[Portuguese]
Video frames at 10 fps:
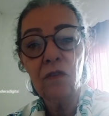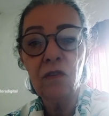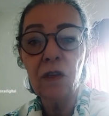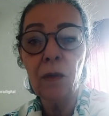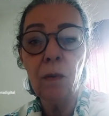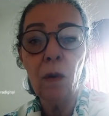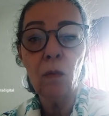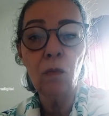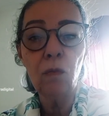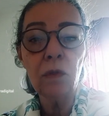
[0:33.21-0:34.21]
Dirão
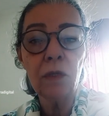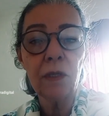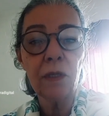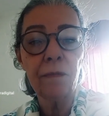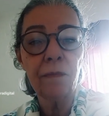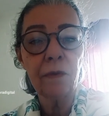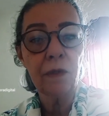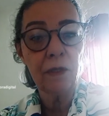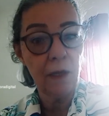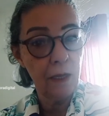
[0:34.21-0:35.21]
alguns
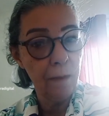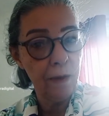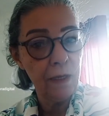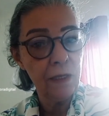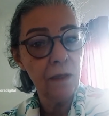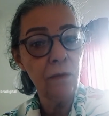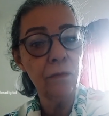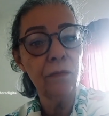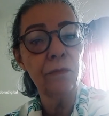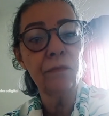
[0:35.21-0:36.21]
ser depressão,